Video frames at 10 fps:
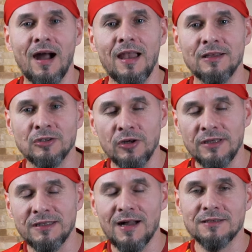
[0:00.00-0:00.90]
ale to
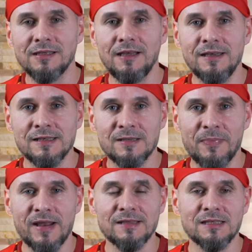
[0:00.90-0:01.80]
i tak dalej
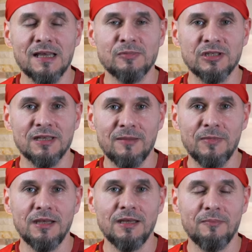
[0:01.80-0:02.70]
jest praca przed
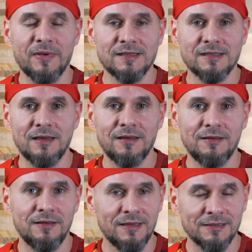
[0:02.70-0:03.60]
ramieniem, praca
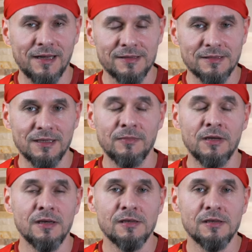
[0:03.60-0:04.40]
e, nad garstkiem.